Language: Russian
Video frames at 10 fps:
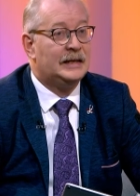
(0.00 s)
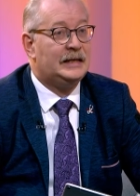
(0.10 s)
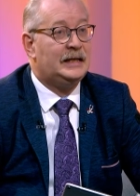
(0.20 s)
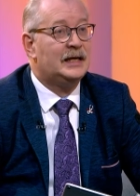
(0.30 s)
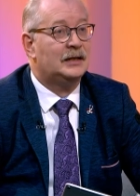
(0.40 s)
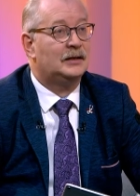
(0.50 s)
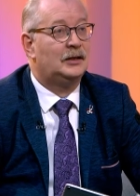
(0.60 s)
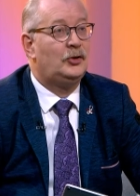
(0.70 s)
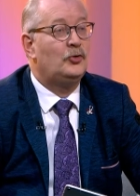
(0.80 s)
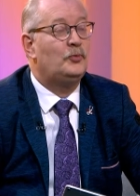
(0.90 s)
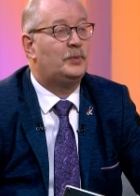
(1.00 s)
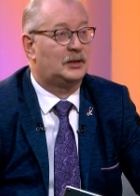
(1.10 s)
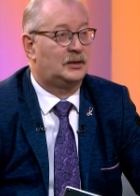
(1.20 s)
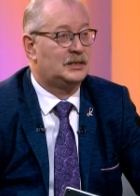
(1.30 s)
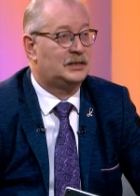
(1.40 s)
не
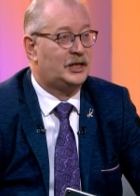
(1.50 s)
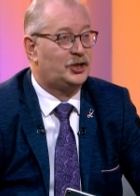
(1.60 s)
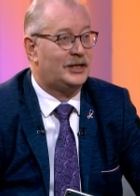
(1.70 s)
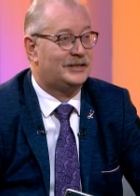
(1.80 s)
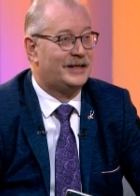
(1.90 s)
любят назначать,